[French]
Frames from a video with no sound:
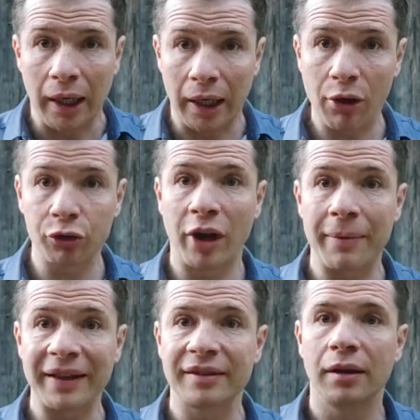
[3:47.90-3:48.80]
Et lors de la
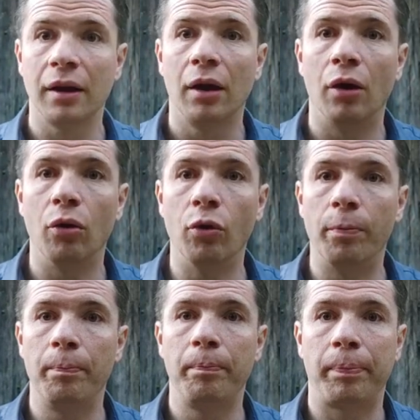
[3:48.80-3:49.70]
messe, le
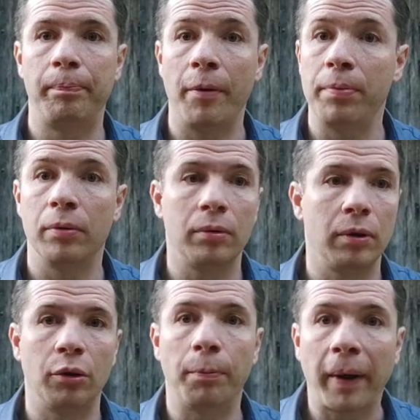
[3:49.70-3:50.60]
peuple,
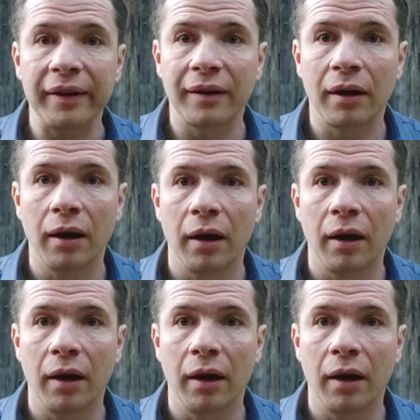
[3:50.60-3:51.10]
le prêtre,